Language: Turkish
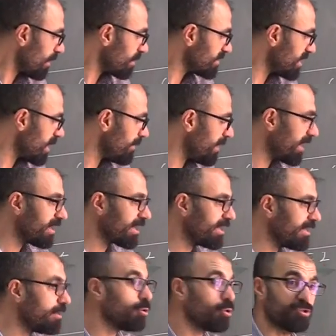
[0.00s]
SP
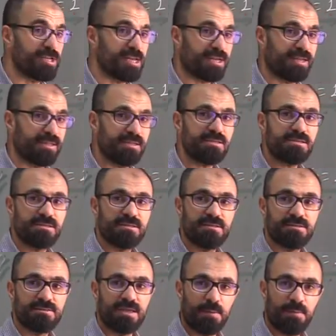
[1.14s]
karenin öz değeri nedir?
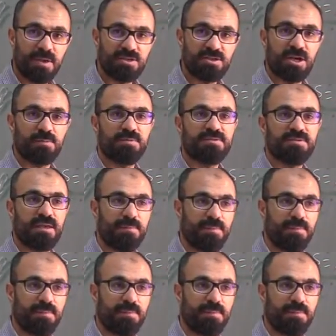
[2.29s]
SP çarpı SP